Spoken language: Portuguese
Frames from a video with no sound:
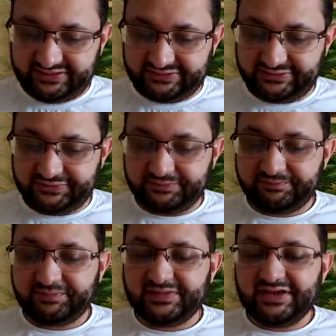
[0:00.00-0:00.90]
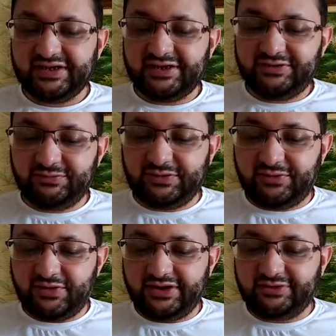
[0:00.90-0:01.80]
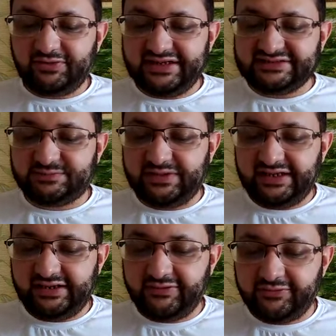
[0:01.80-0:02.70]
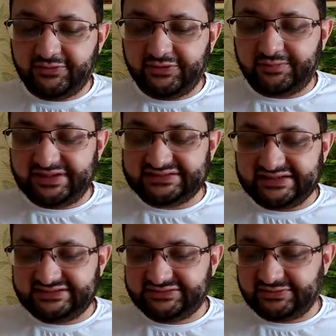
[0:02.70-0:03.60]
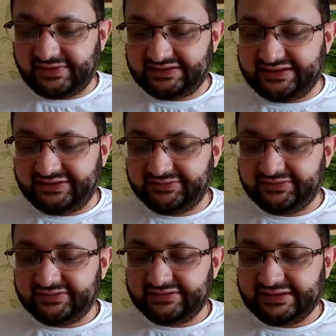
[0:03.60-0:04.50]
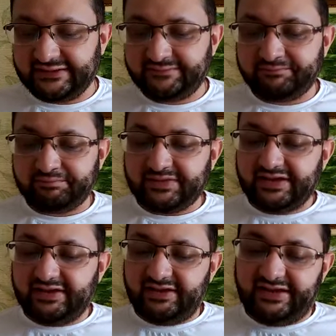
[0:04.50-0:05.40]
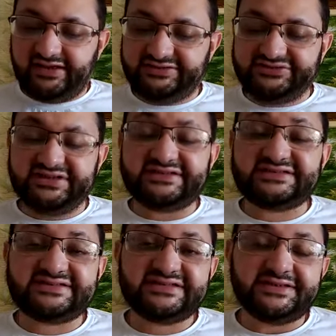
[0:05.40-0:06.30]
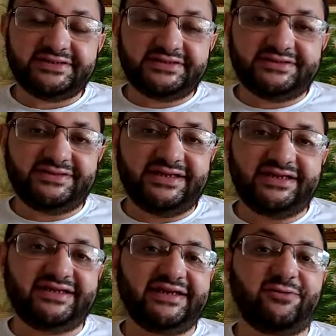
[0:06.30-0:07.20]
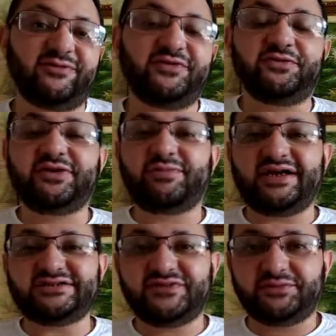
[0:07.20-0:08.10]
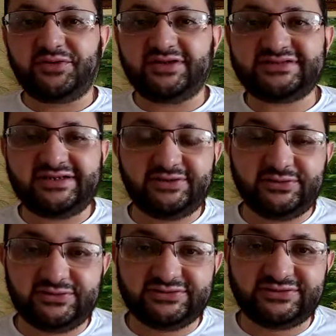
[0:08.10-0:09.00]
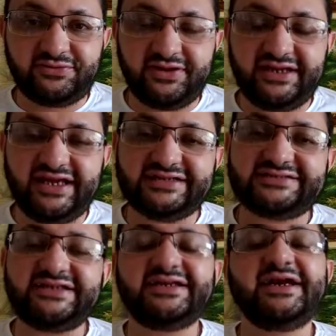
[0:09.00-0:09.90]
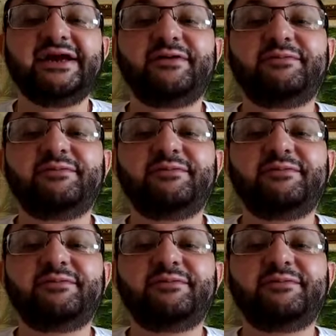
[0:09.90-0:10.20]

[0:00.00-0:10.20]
Número 8, explique o humor presente no quadrinho. Né? Ele diz né, que é uma figura mais famosa, que todos o conhecem, mas